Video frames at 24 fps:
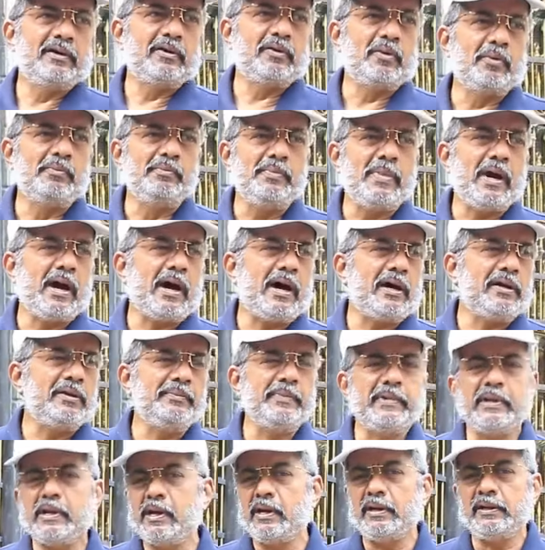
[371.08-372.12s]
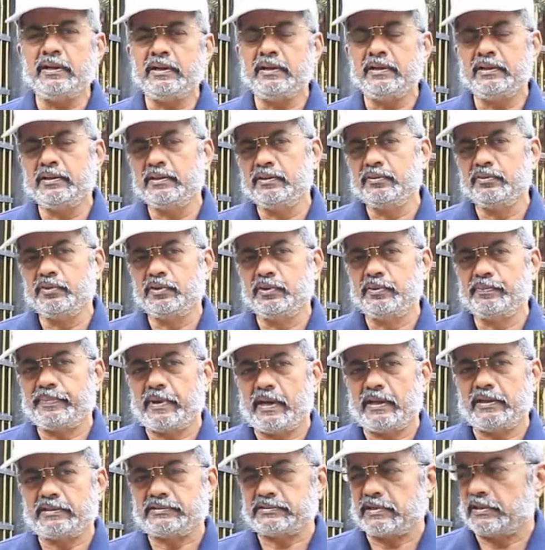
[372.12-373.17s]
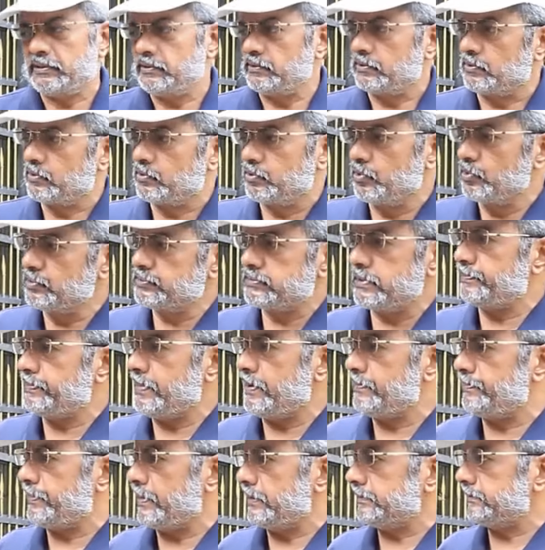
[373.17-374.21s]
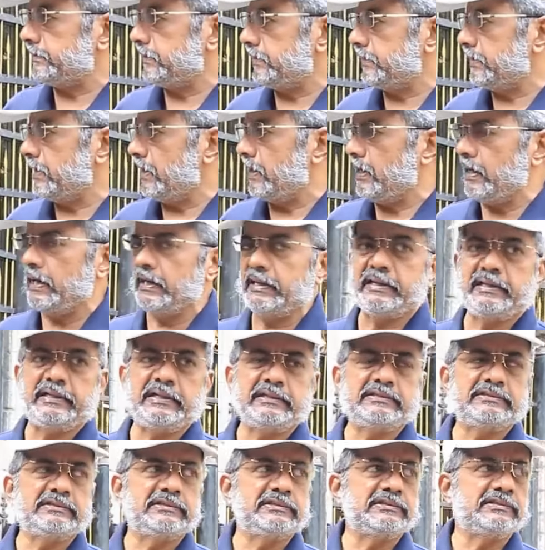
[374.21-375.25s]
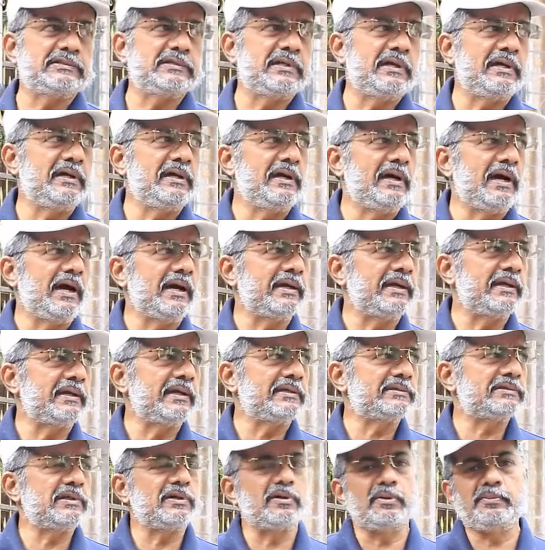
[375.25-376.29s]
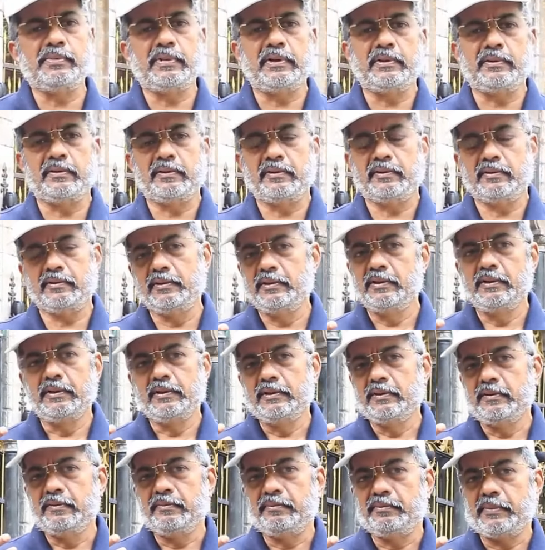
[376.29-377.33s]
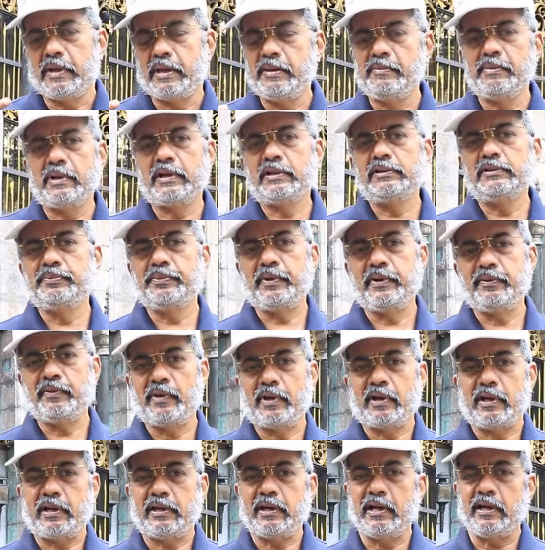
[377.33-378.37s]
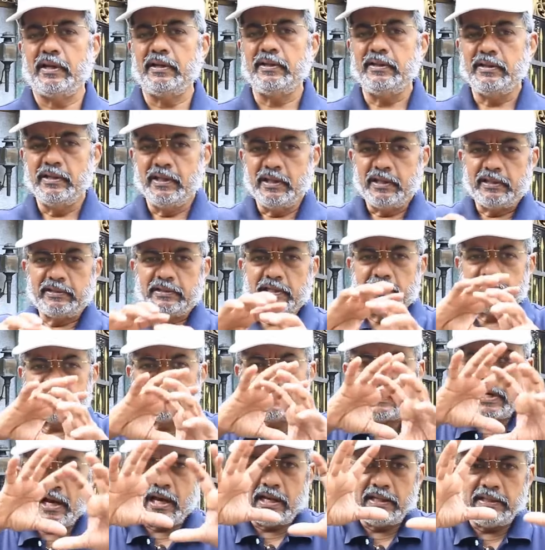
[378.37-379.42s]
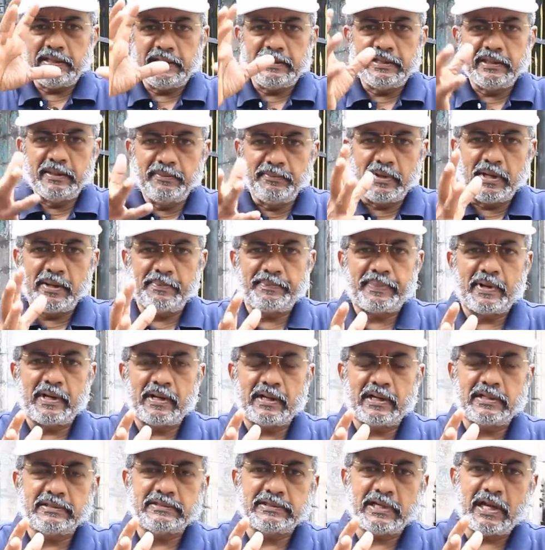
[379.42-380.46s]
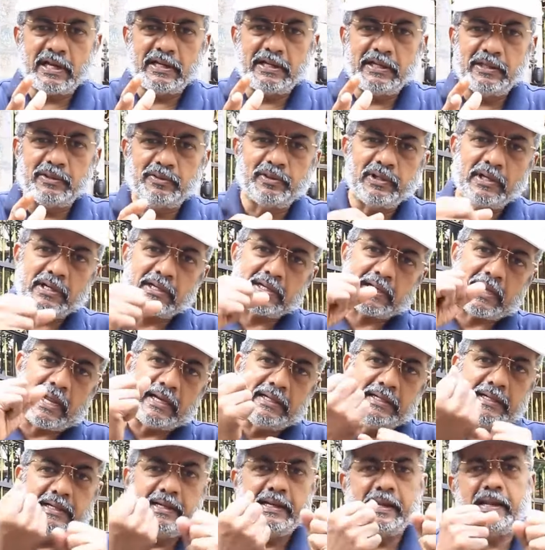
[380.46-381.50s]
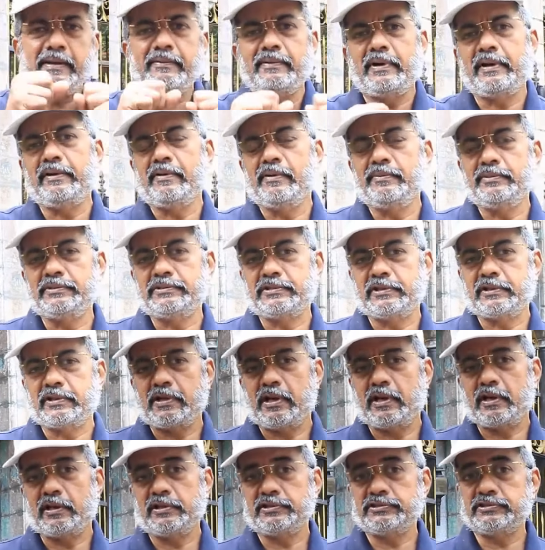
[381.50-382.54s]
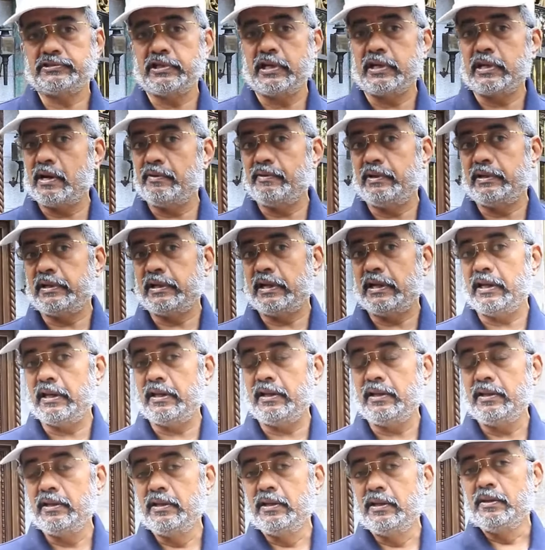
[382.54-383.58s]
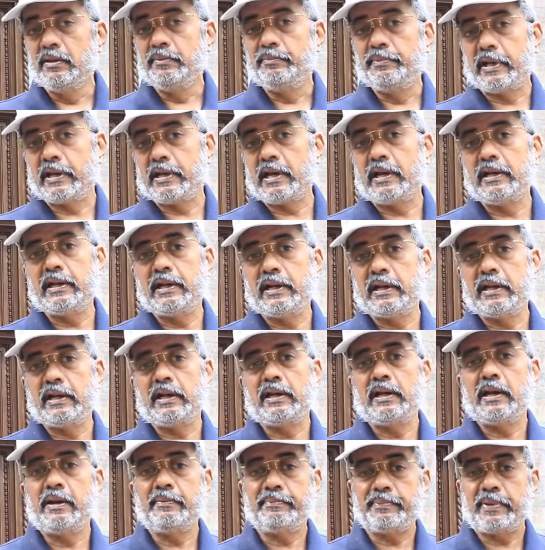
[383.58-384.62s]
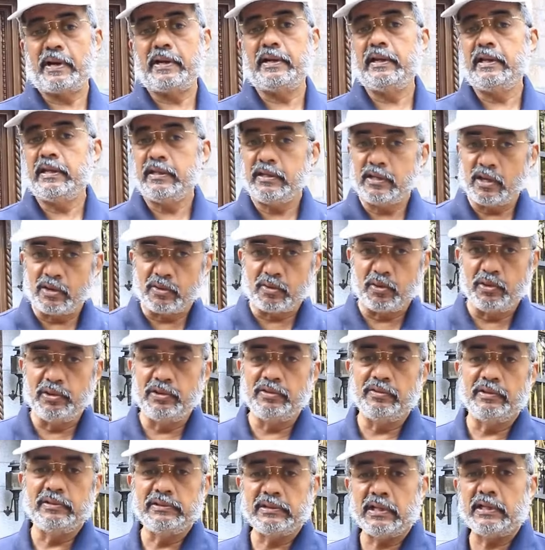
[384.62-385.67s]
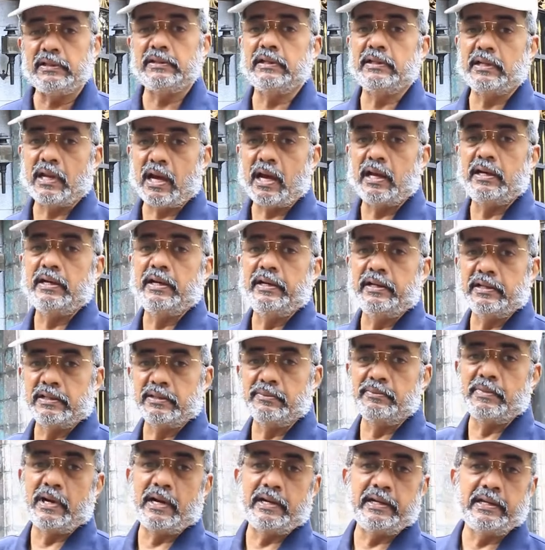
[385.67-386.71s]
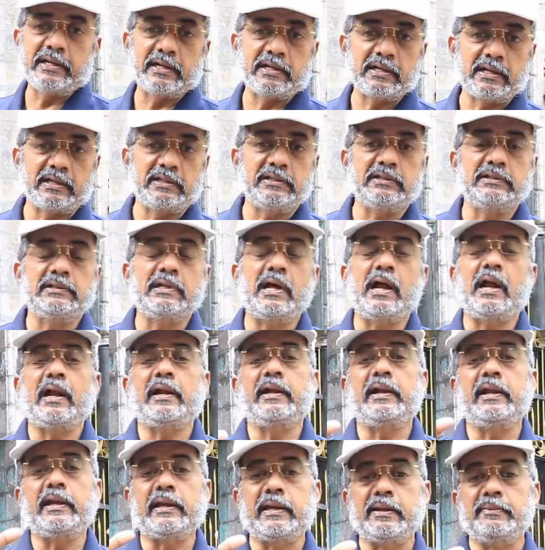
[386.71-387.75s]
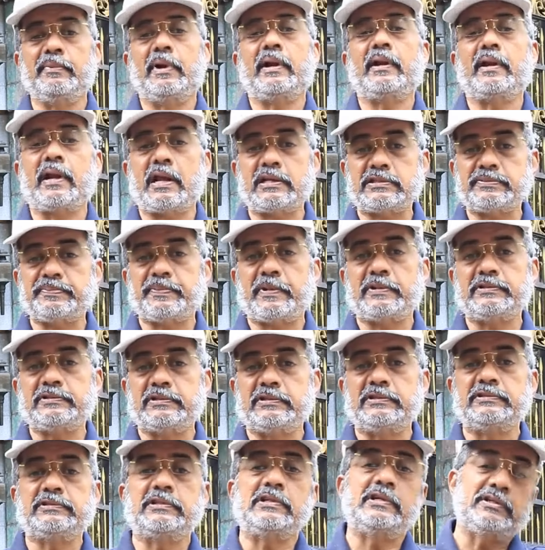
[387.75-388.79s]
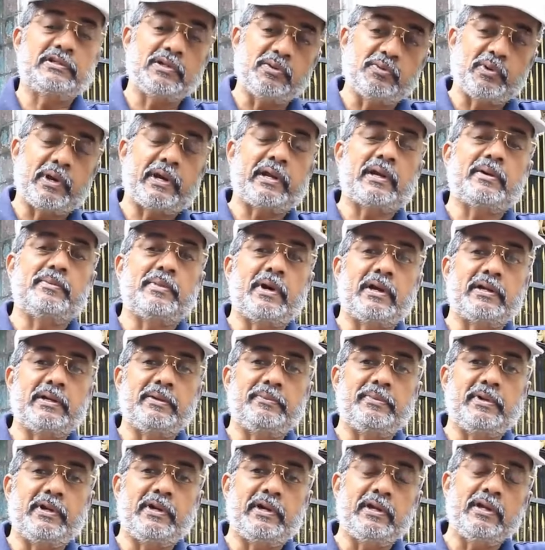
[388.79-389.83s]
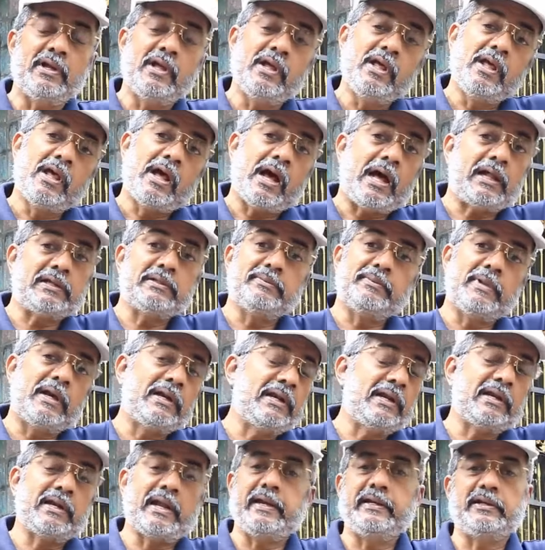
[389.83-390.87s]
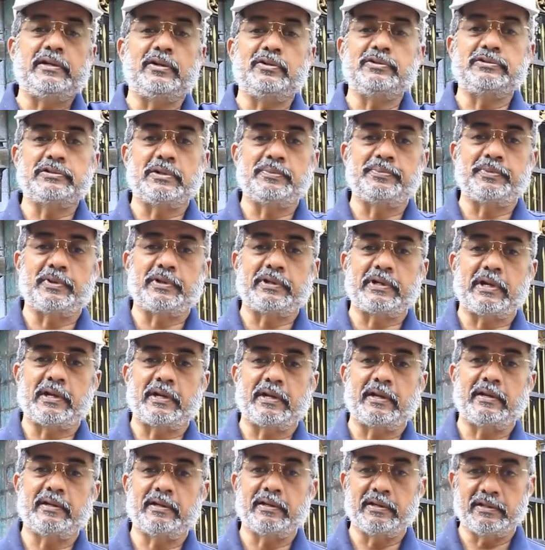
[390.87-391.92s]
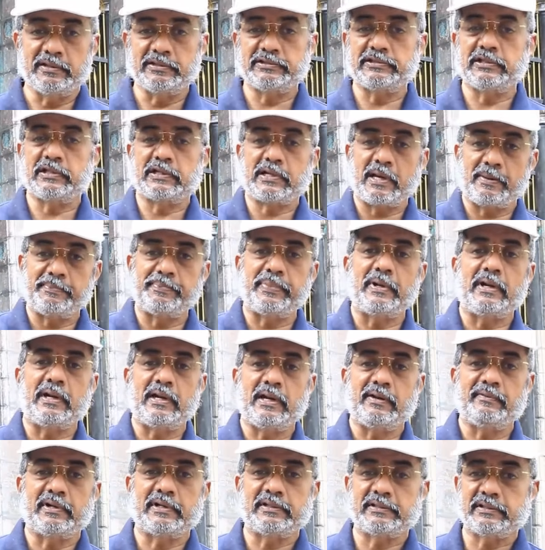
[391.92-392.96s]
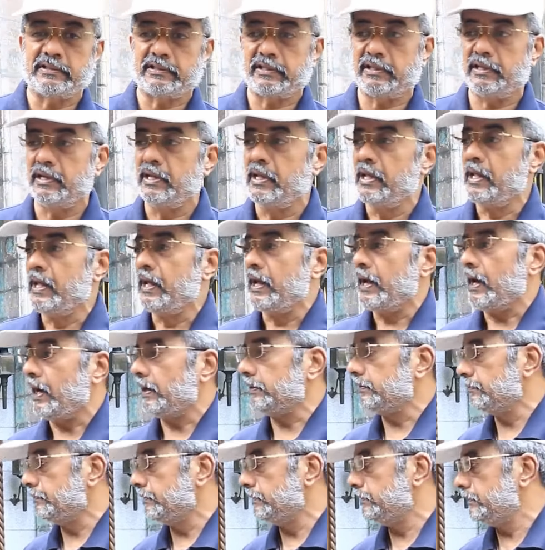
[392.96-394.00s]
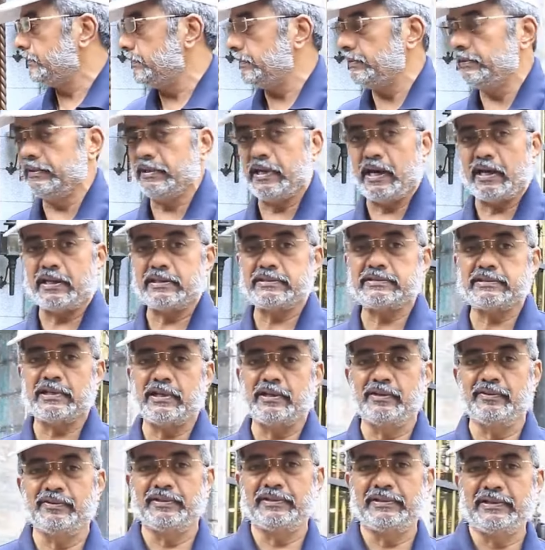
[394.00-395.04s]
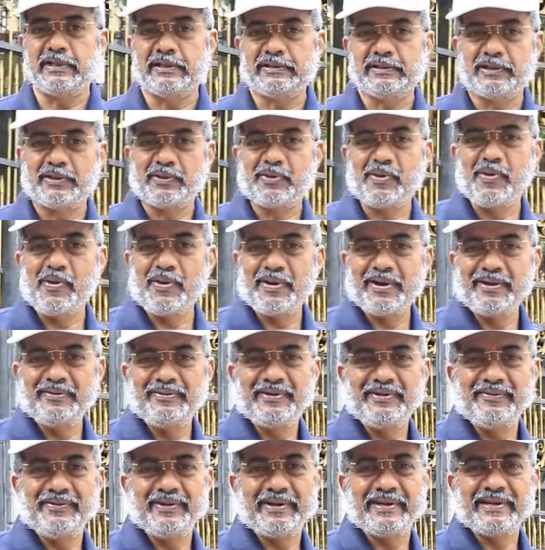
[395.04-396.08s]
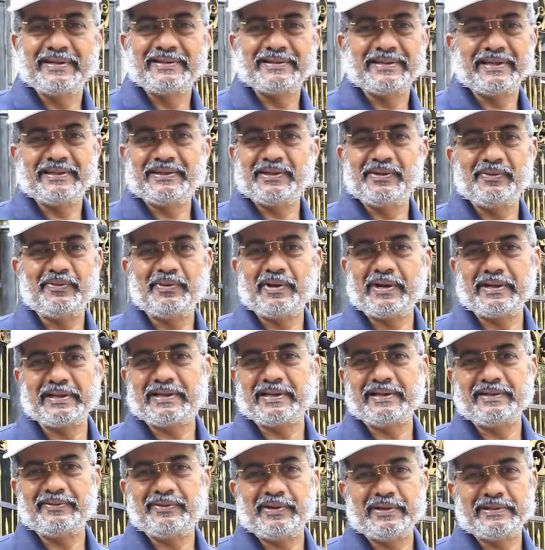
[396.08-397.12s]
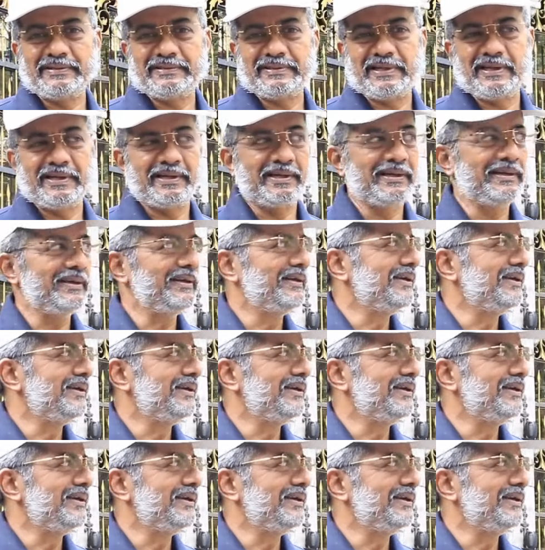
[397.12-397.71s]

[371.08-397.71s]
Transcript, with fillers: ரொம்ப அருமையான ஒரு பேலஸ் அது க்ளோஸ்அப்பாக பார்த்தீங்கன்னா ஆர்கிடெக்சர்ஸ்லாம் ஆர்கிடெக்சர் ரொம்ப மெய்மறந்து போயிடுவாங்க ஏன்னா இந்த ஜாலி இரும்பில் பண்ணுற ஜாலி கூட கல்லுலேயே வடிவமைச்சிருக்காங்க ஷேக்காவட்டியில் பிக்கானர்லலாம் பண்ணி இங்கே கொண்டு வந்து அந்த அடுக்கு மாடி கட்டாங்க இதுதான் அன்னைக்கு மெட்ராஸ் பிரசிடென்சியில் உயரமான பில்டிங் அது மேலே லைட் ஹவுஸை போட்டாங்க கப்பலெல்லாம் வர்றதுக்கு அதை வந்து அரசாங்கம் வந்து அந்த ரோடை விரிவிக்கிறதுக்கு அதை உடைக்க உடைச்சாங்க